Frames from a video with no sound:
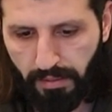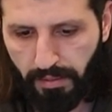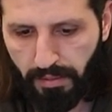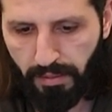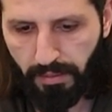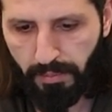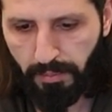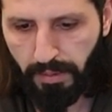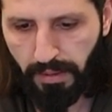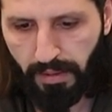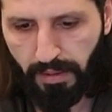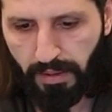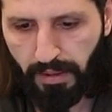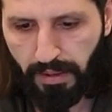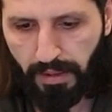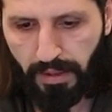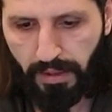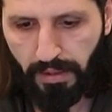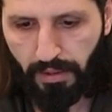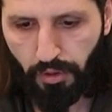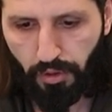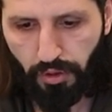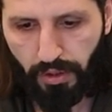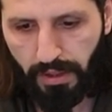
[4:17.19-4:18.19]
именно
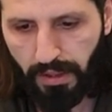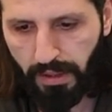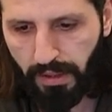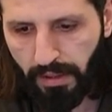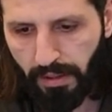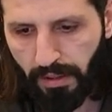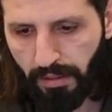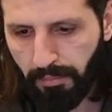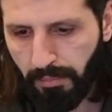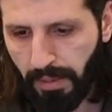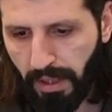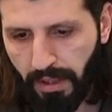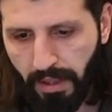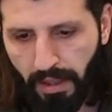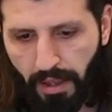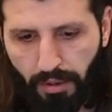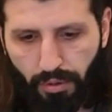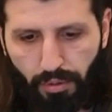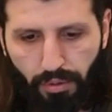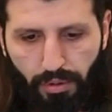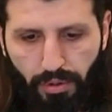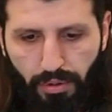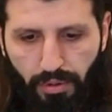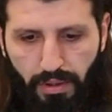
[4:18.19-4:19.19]
жизни,
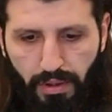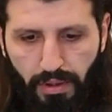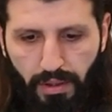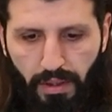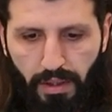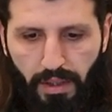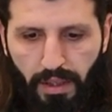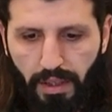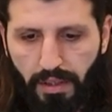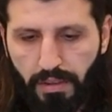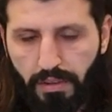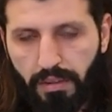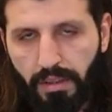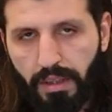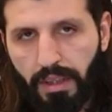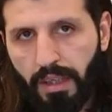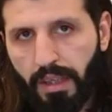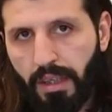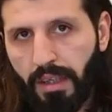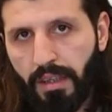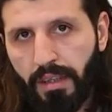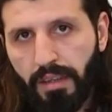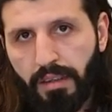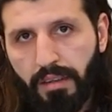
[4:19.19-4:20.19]
макароны,
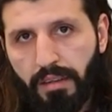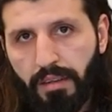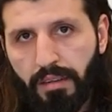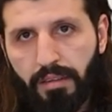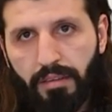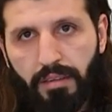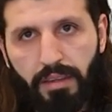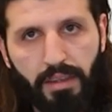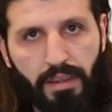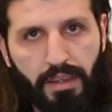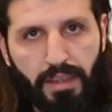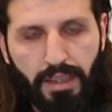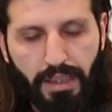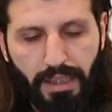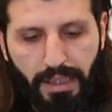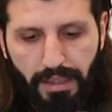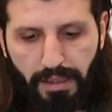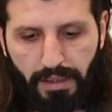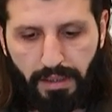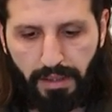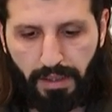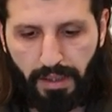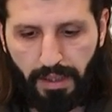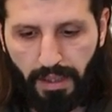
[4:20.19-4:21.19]
гречка,
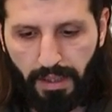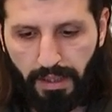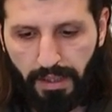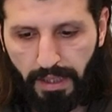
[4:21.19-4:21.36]
рис.